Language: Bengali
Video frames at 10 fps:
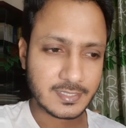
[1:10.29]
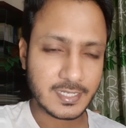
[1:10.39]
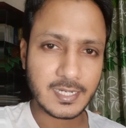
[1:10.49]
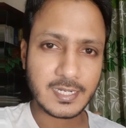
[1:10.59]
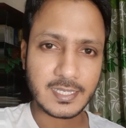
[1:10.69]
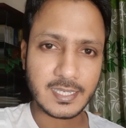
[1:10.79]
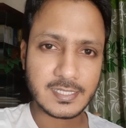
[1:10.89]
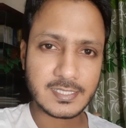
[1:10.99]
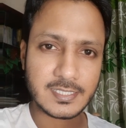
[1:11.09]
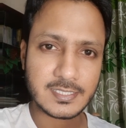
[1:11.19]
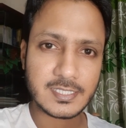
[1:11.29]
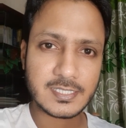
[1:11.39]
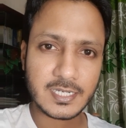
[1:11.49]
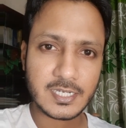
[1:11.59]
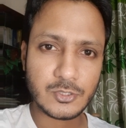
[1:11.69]
টেনে নিয়ে সে
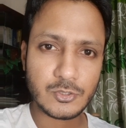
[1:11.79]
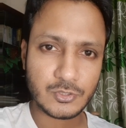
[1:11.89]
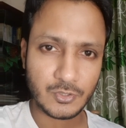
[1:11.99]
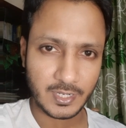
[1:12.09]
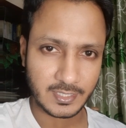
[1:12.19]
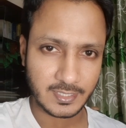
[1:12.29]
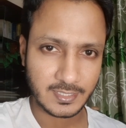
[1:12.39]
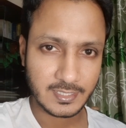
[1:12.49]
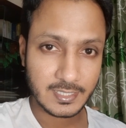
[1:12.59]
জিনিসটাকে শুষ্ক রাখে